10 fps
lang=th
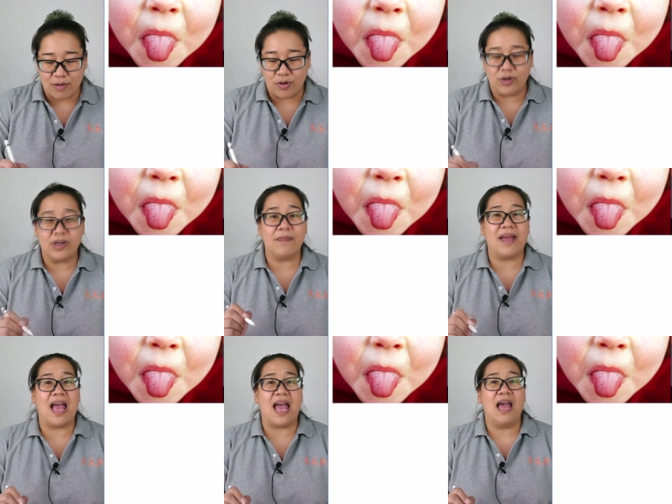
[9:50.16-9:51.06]
บางคนก็ทำ
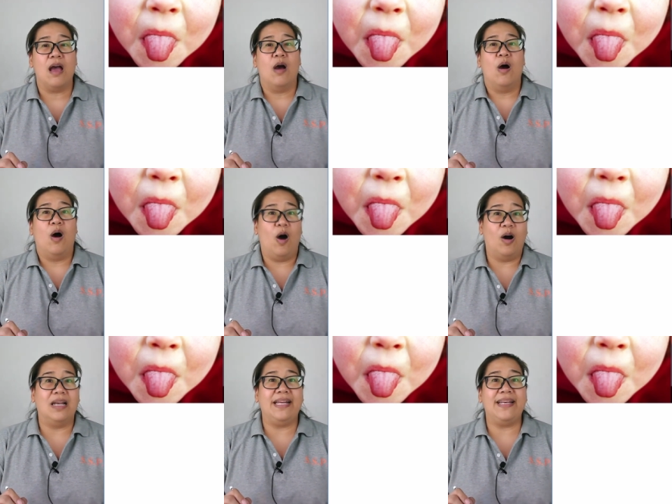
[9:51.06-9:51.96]
ไมคะห่อ
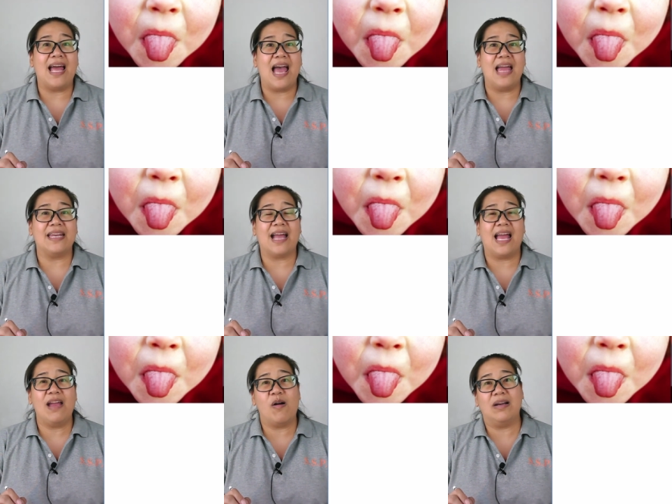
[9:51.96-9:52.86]
ลิ้นได้ในใค
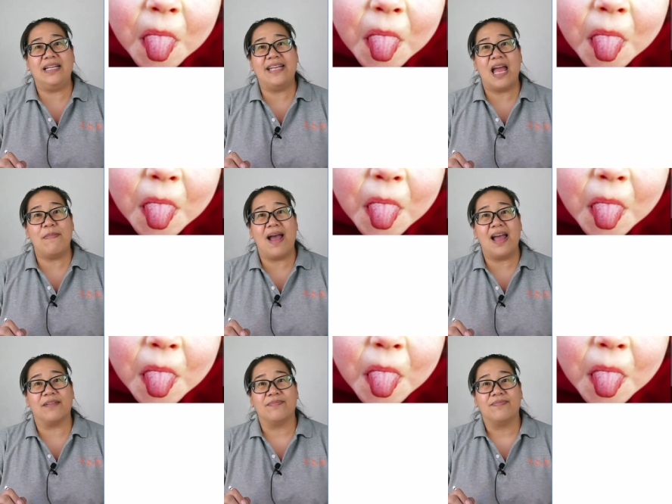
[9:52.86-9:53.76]
รห่อลิ้นได้บ้า
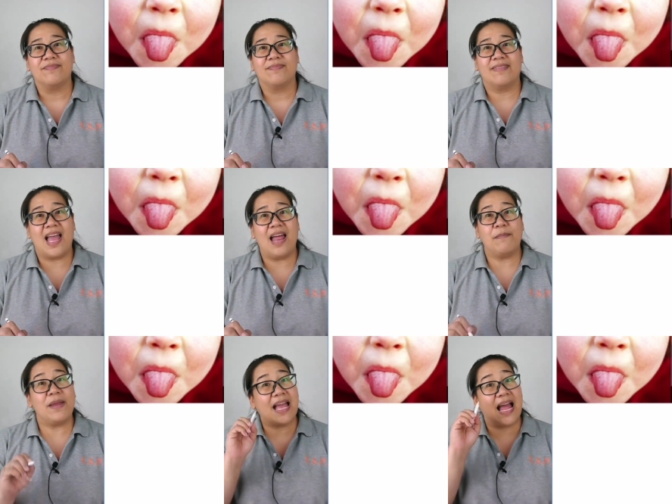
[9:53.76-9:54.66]
ง นั่น
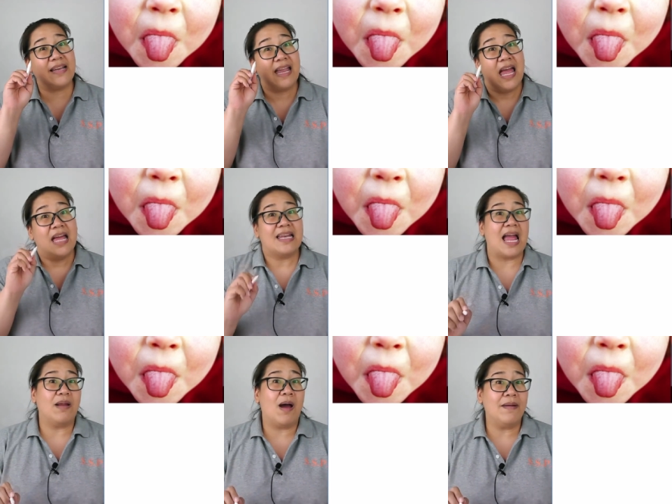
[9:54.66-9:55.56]
เป็นการ
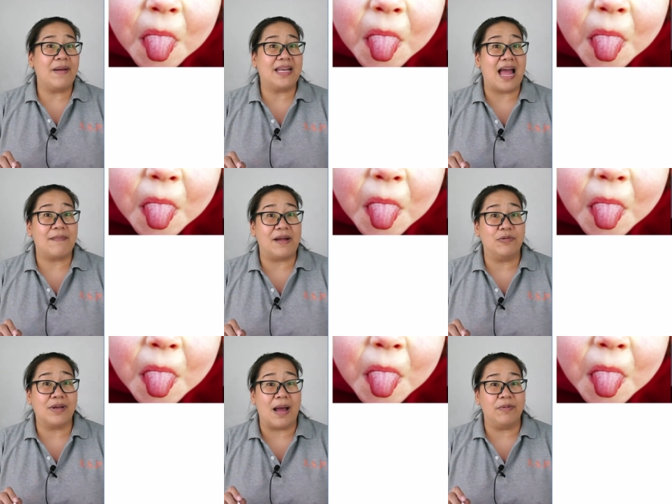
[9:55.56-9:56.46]
ถ่ายทอดมาทางพัน
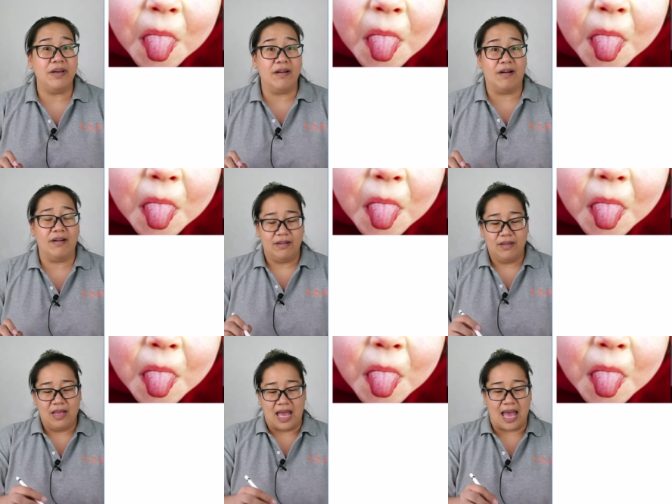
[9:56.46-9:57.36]
ธุกรรมนี่เนาะ
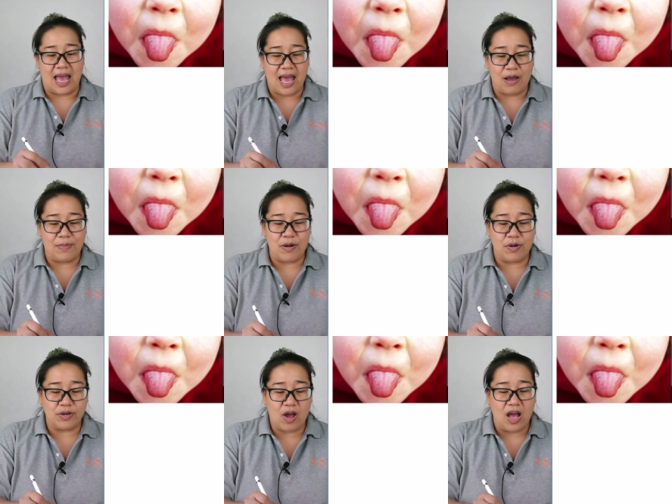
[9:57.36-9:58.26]
อ้าวบางค
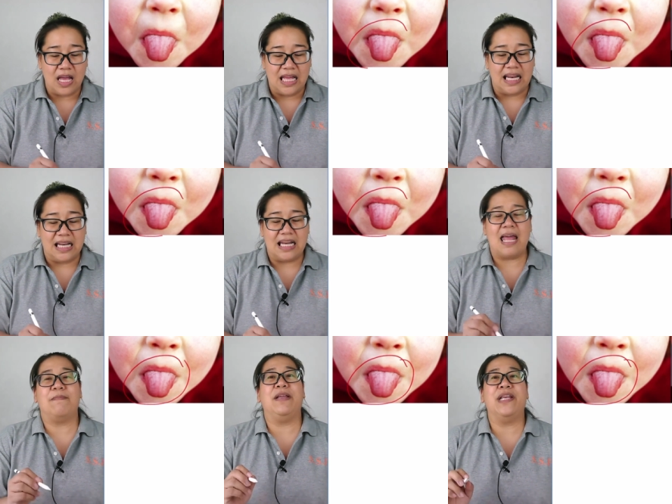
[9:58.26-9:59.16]
นก็แล
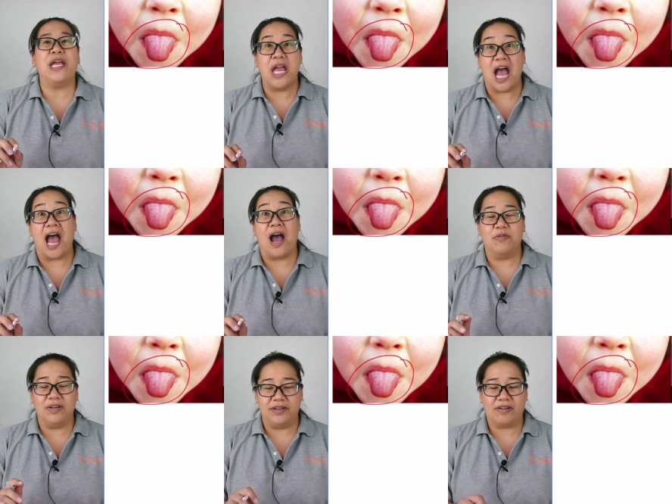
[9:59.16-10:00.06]
บลิ้นได้ยาว
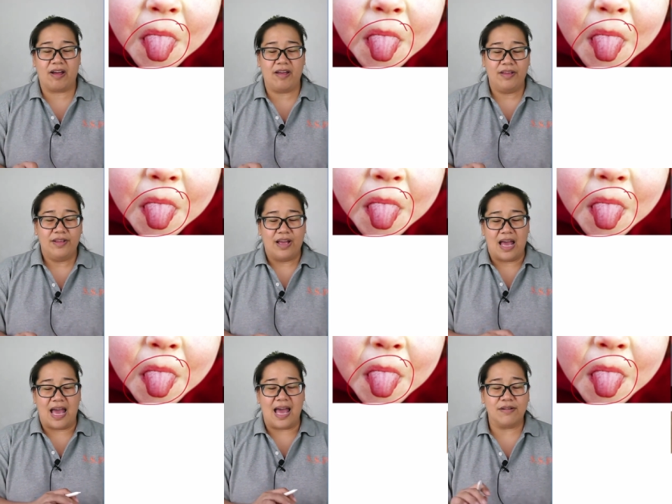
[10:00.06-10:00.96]
เลยนะคะ
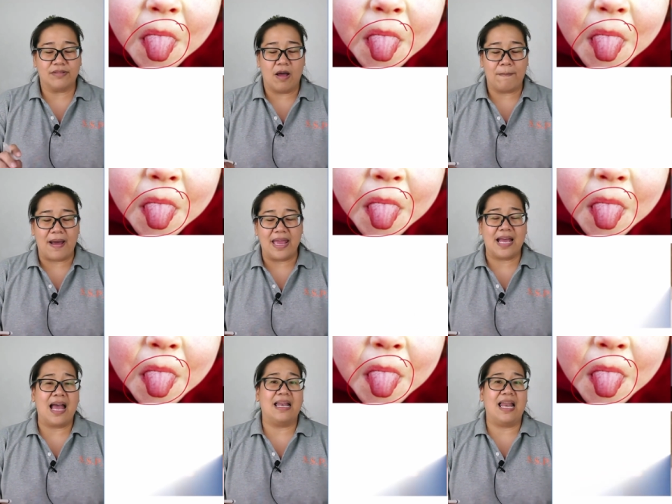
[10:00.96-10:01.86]
อ้าวต่อไป
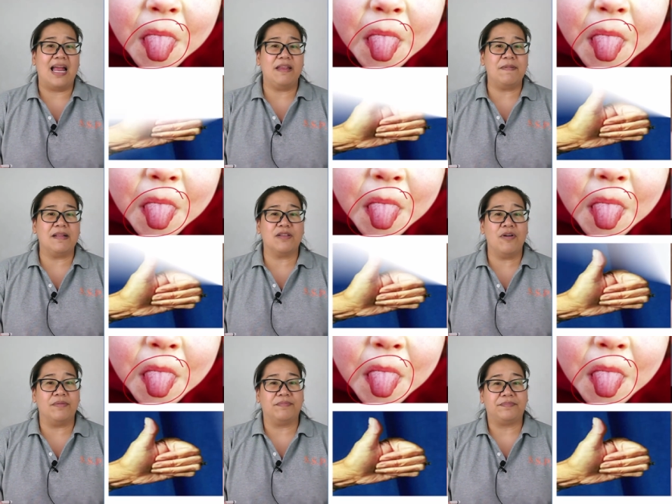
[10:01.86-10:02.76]
ค่ะ และอันนี้เป็นต้น